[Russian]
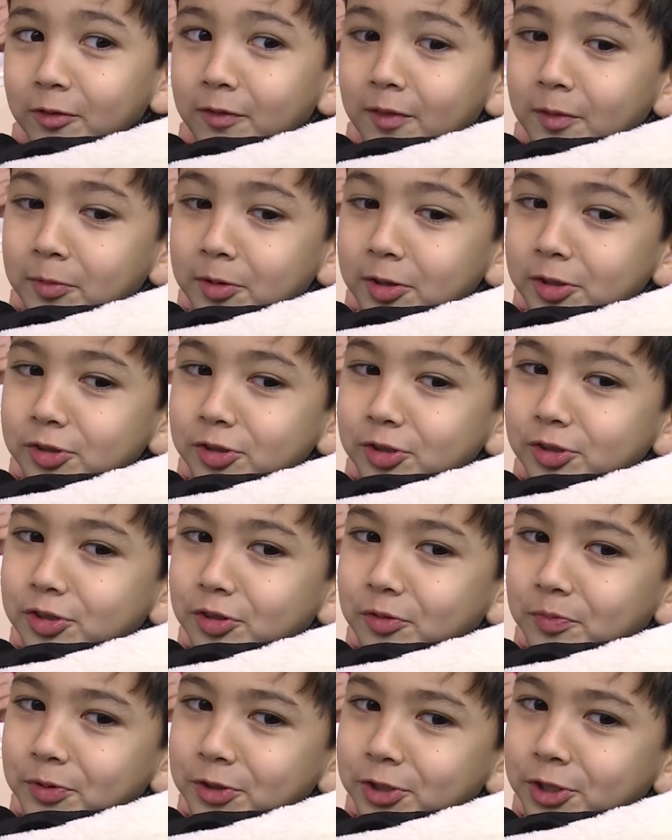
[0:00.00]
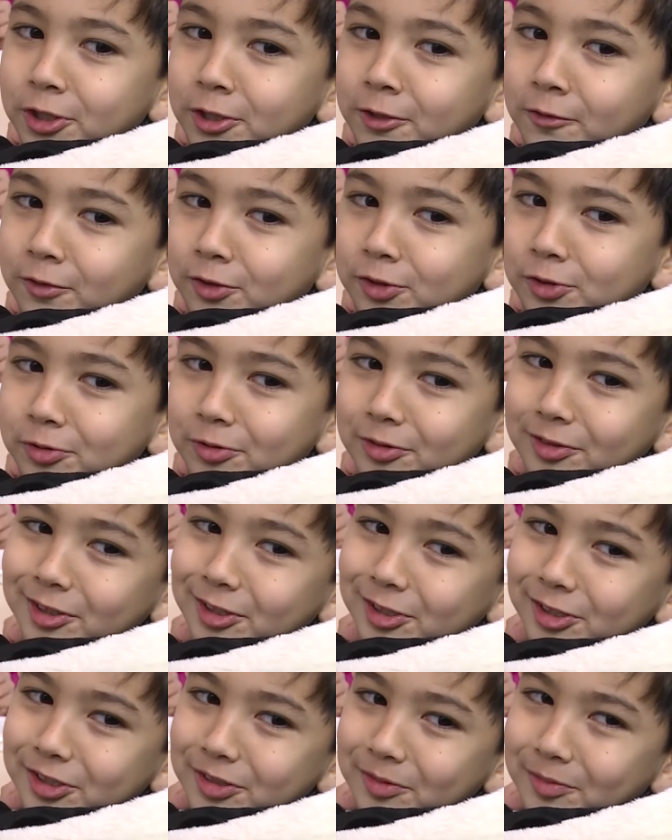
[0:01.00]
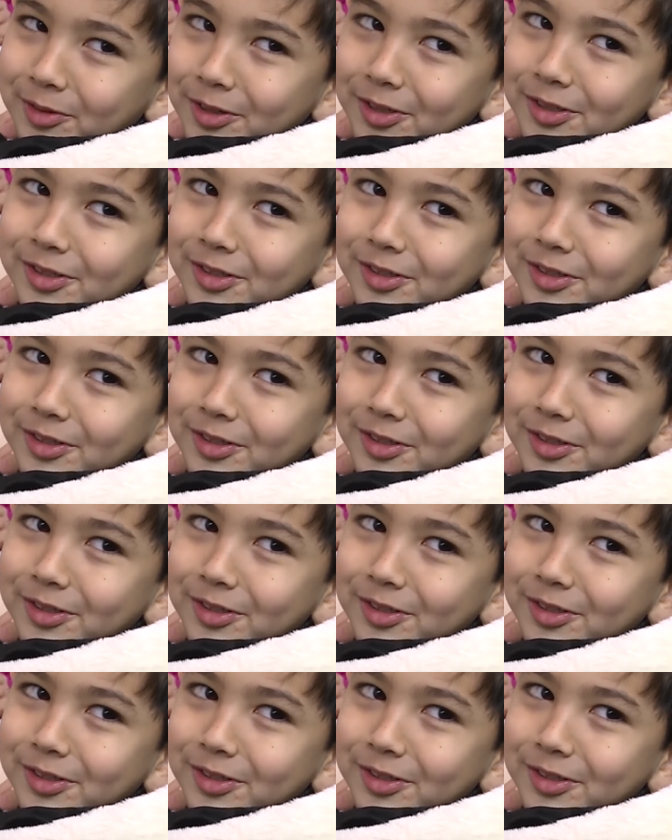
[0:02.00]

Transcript: – подарить детям радость и увидеть улыбки.